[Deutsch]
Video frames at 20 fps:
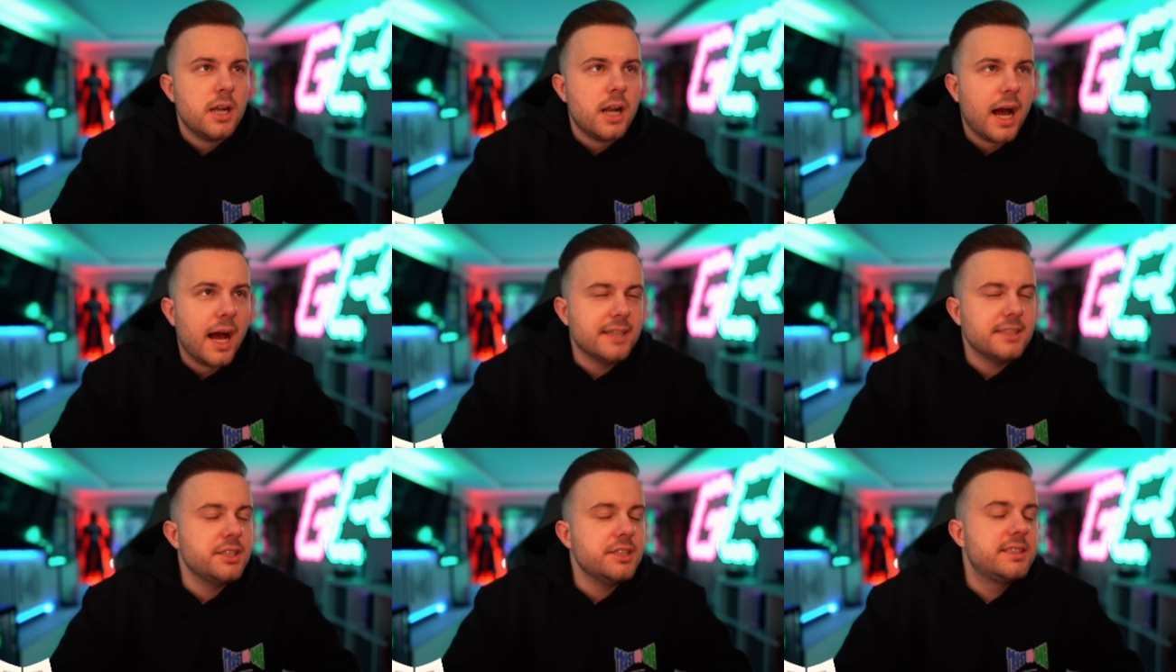
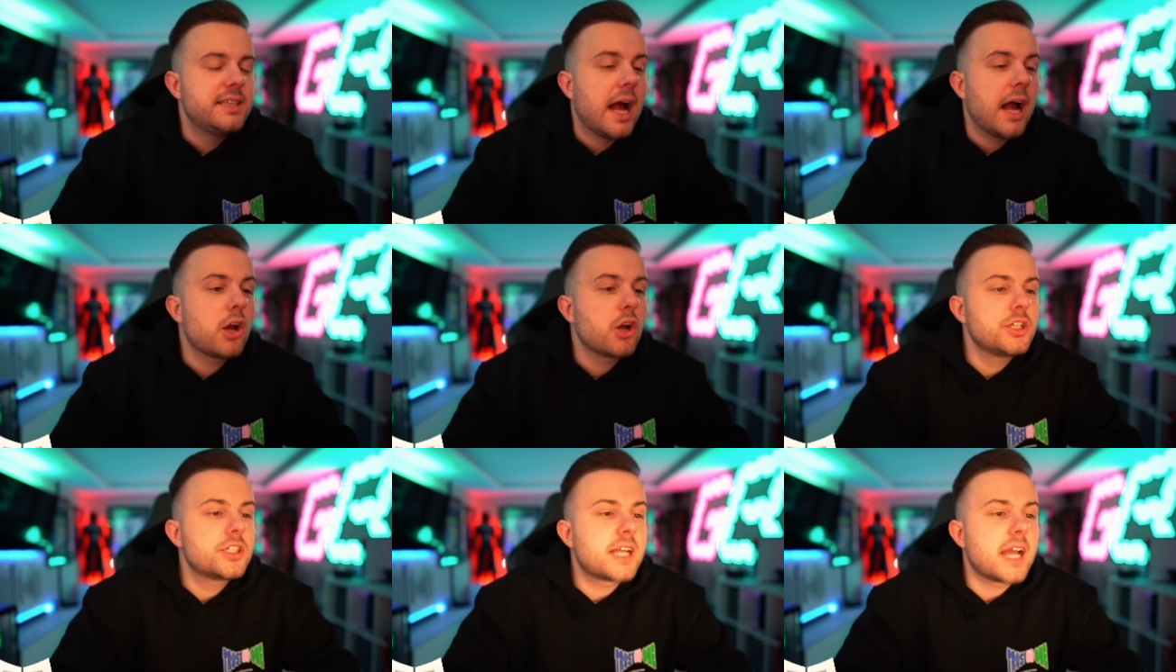Also ich
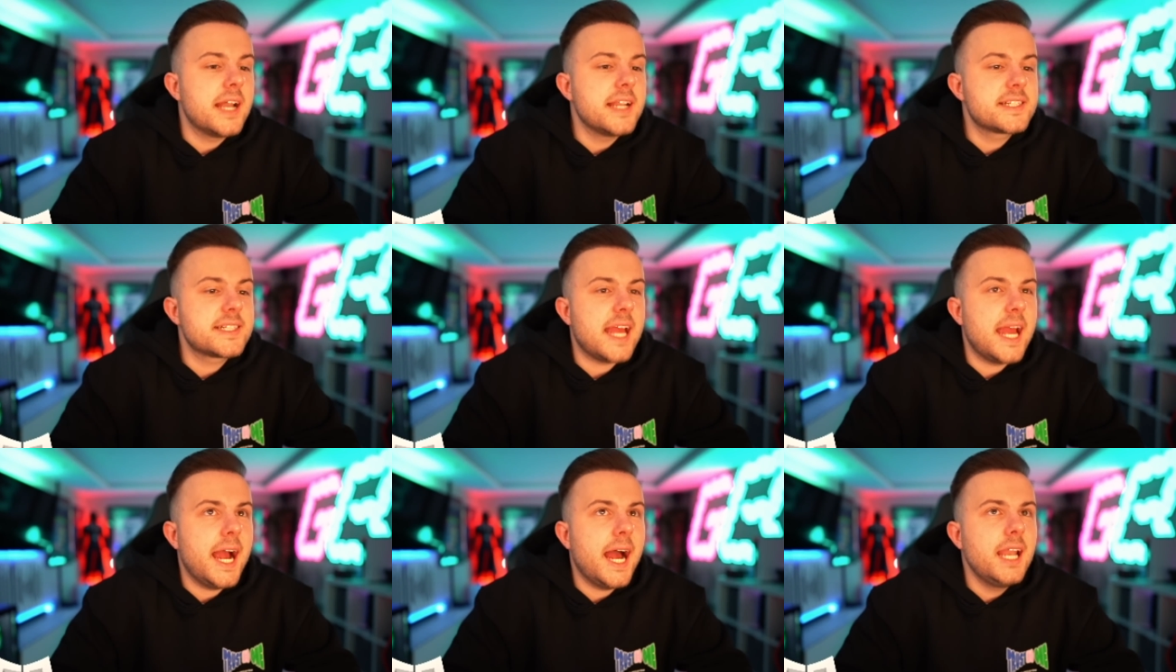sage euch
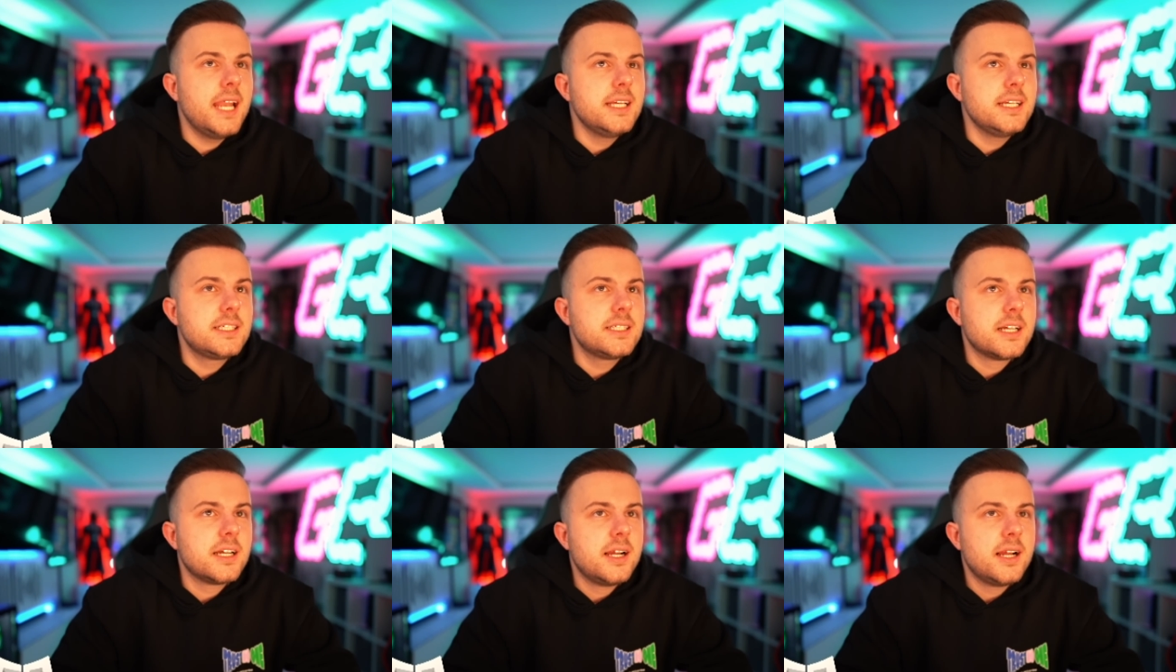ganz
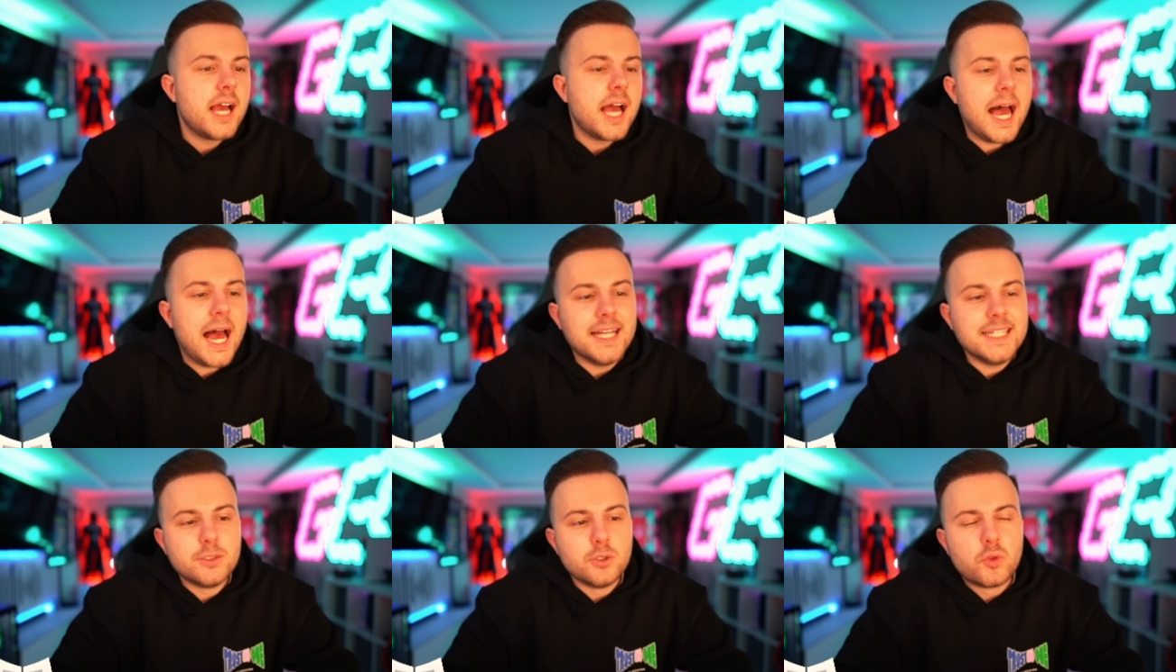ehrlich,
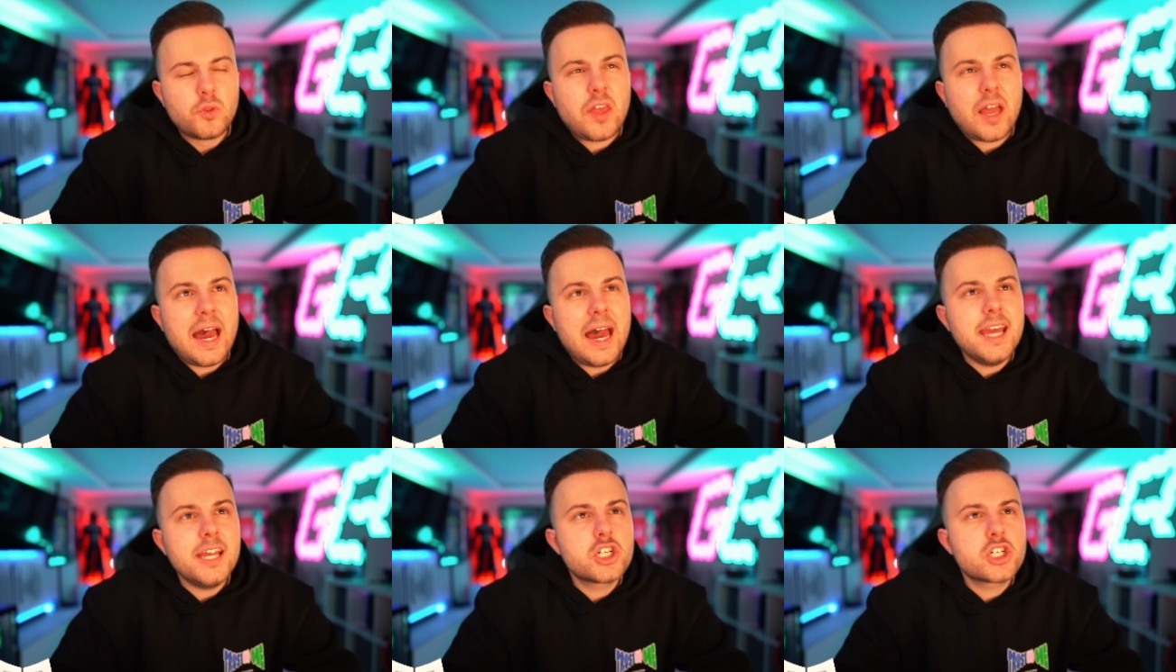also
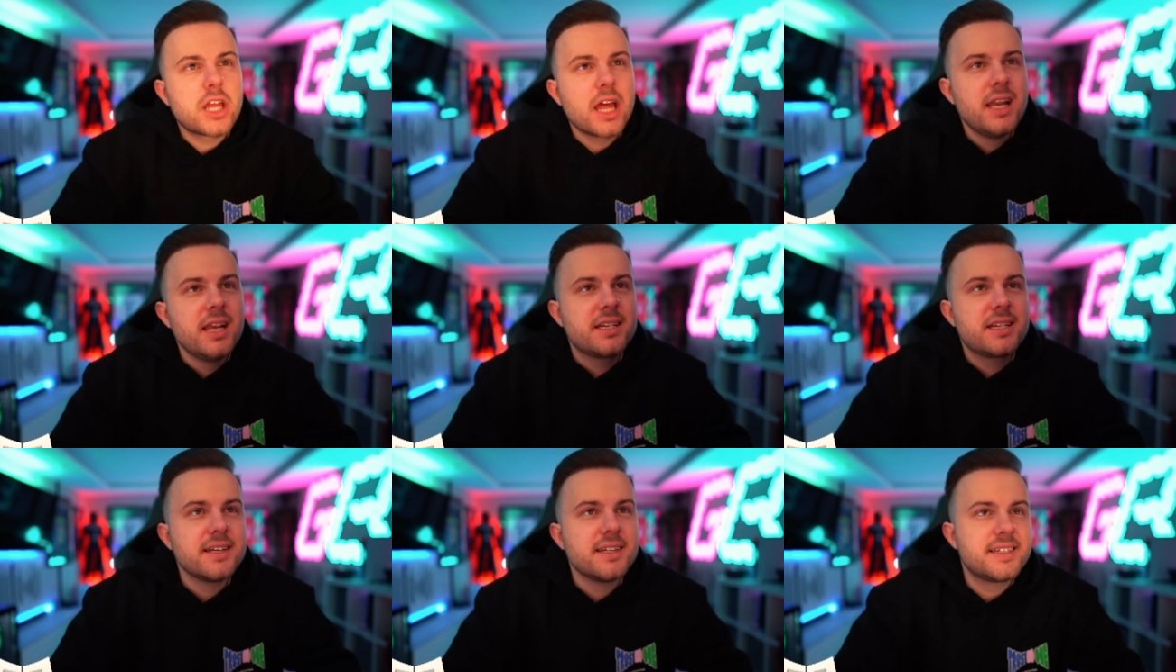
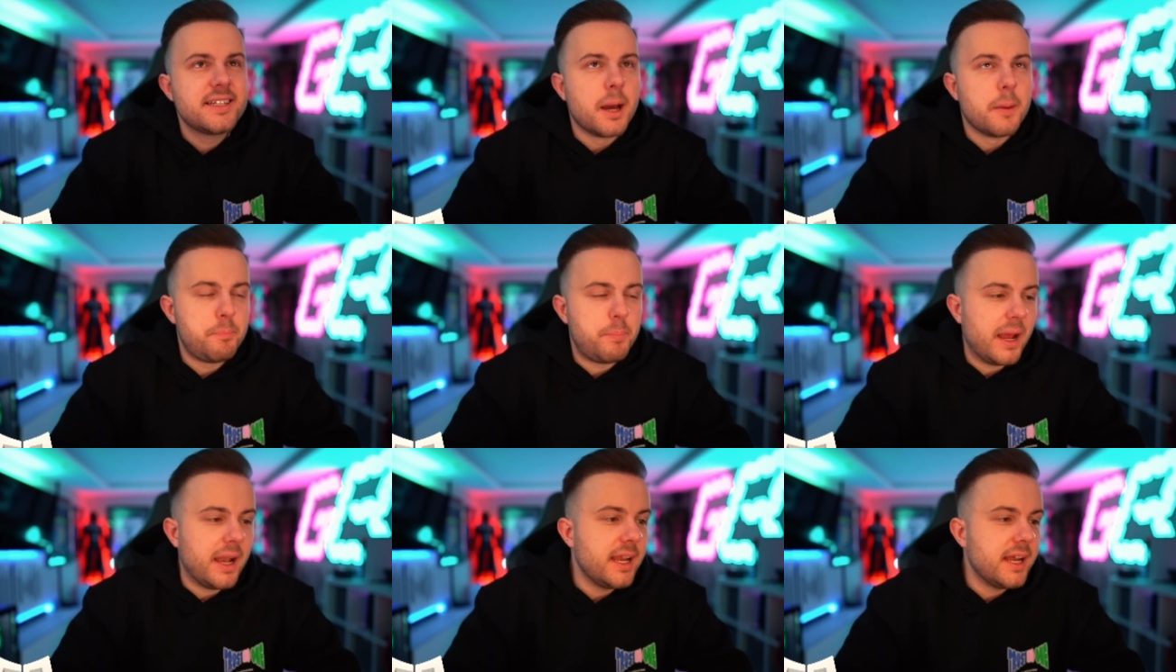dreistellig ist ja
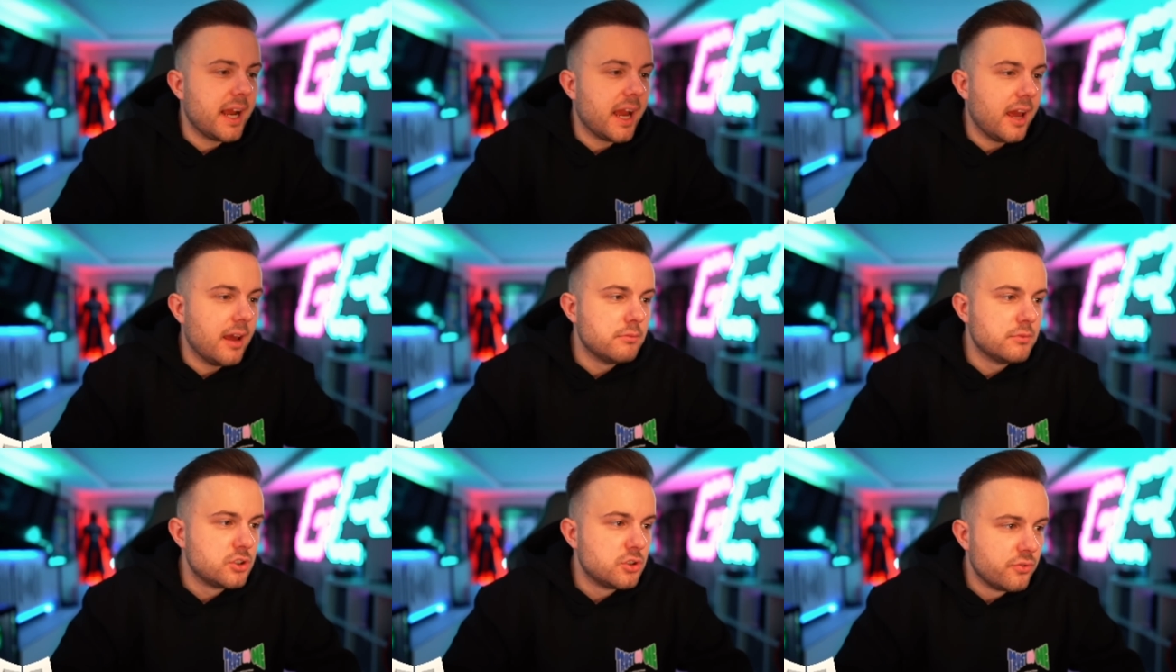
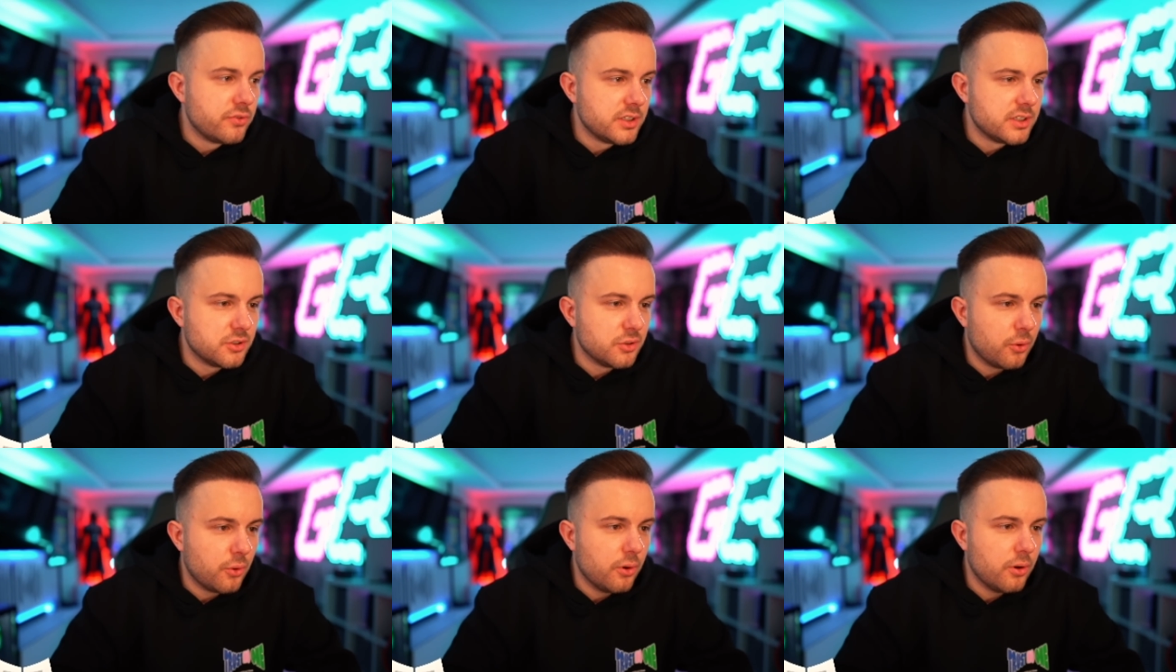Bellingham
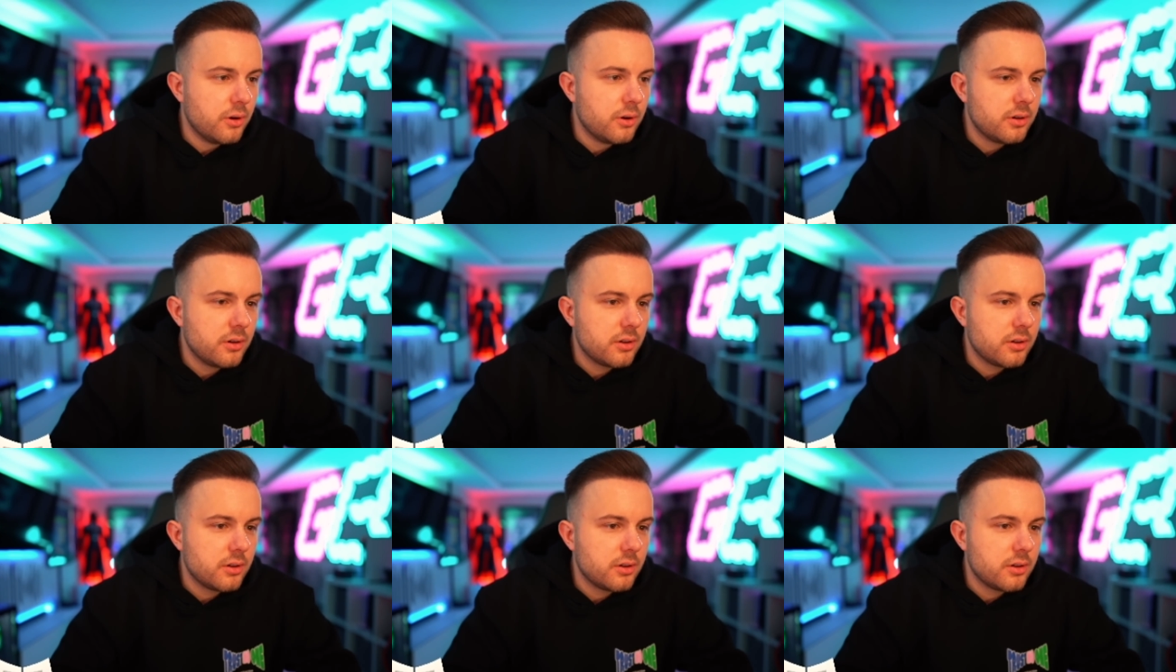sowieso.